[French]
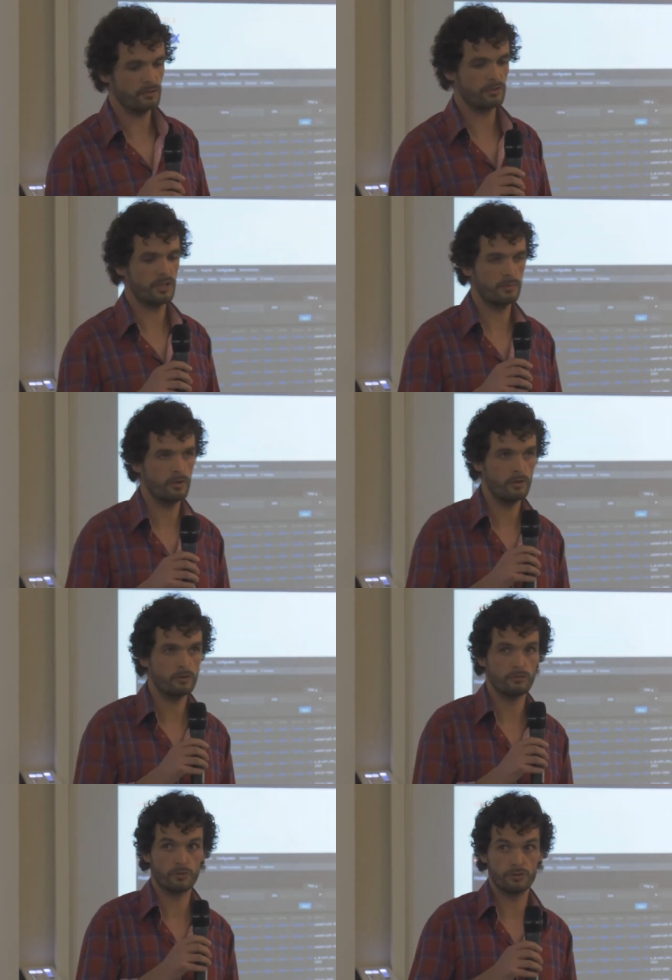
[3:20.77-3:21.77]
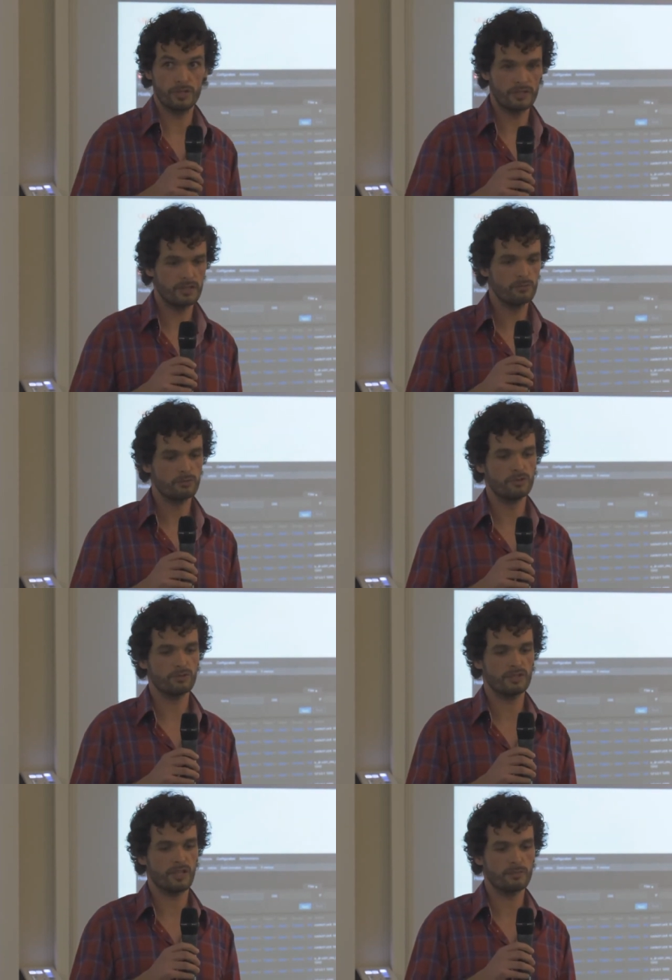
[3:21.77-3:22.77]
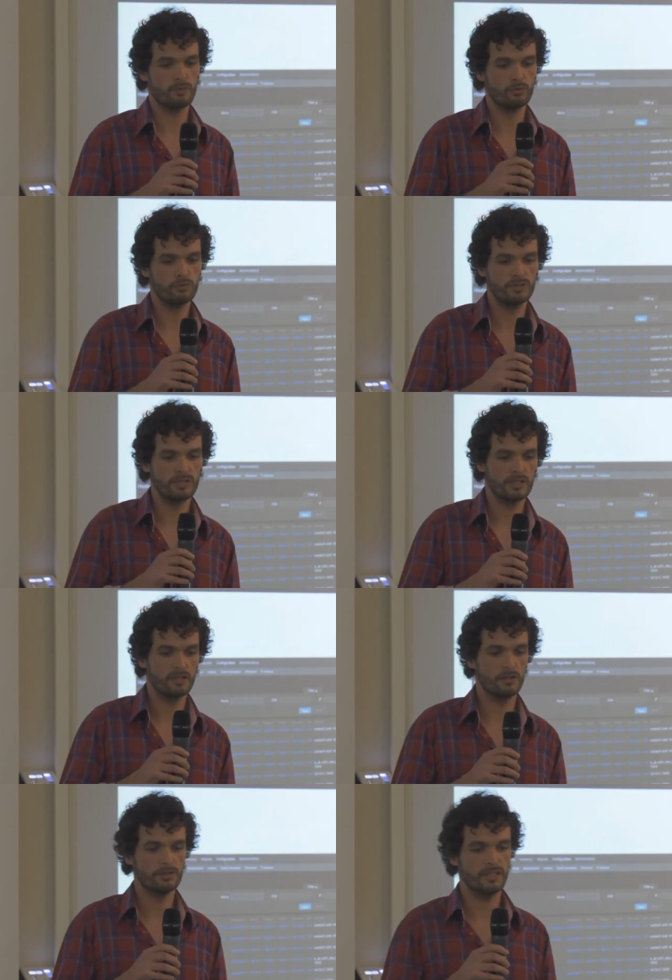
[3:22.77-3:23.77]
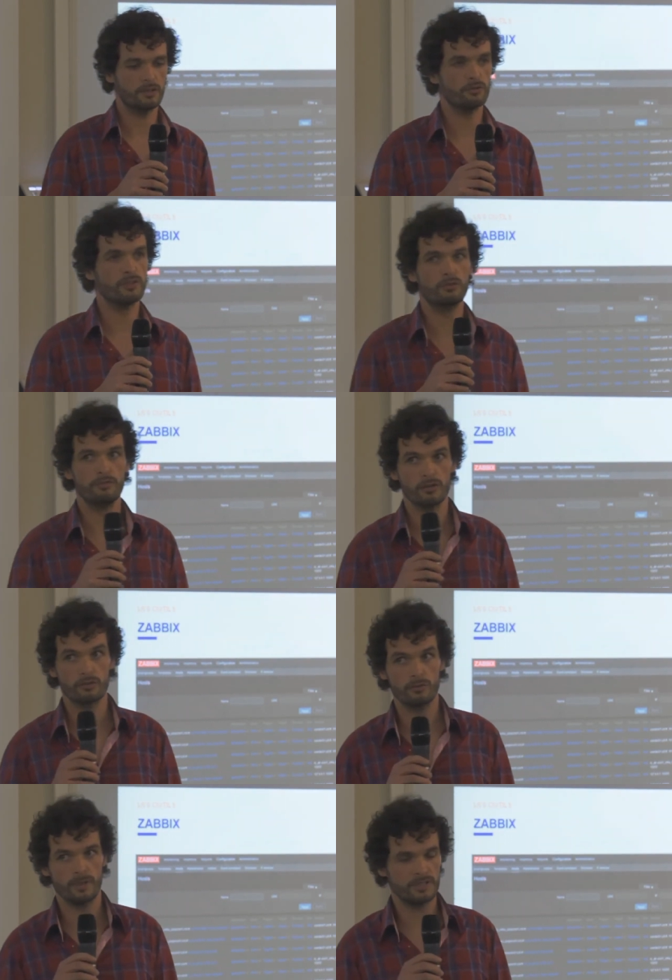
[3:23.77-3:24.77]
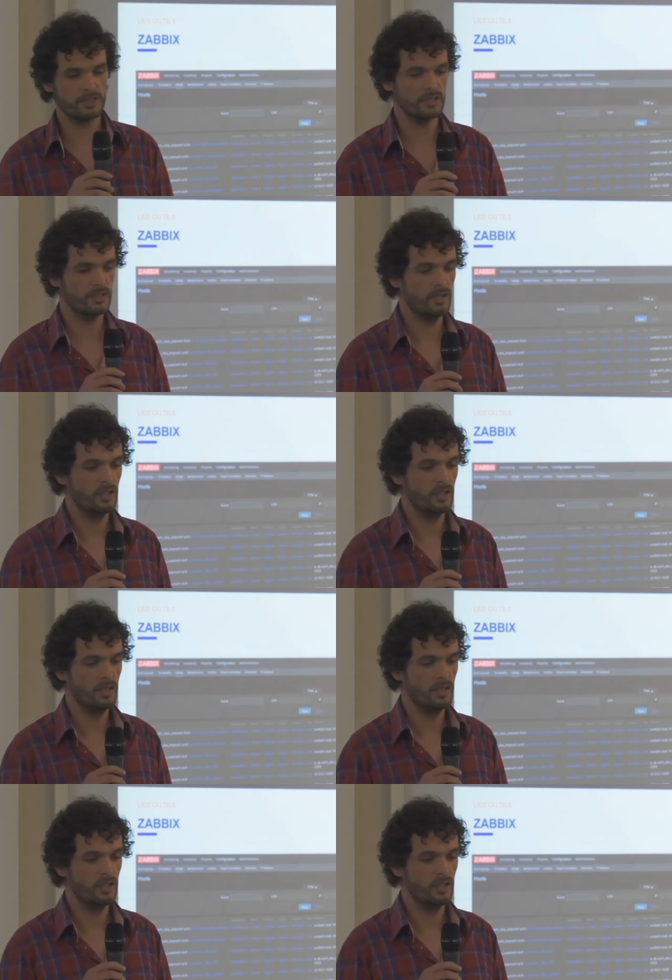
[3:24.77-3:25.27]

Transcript: notamment une fonctionnalité nous, qui nous intéresse beaucoup, c'est euh, celle de découverte automatique.